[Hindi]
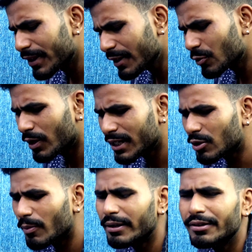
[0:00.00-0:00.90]
एक दो हज़ार
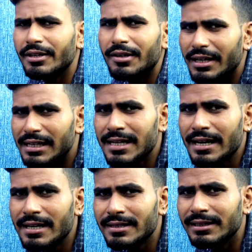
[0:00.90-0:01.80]
तो भाई अधिक लगेगा
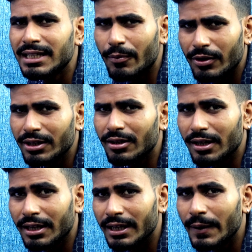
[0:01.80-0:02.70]
चाइना से इंडिया में अधिक
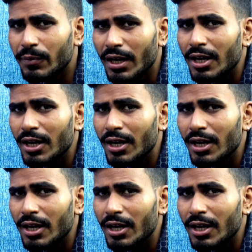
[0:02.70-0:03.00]
लगेंगे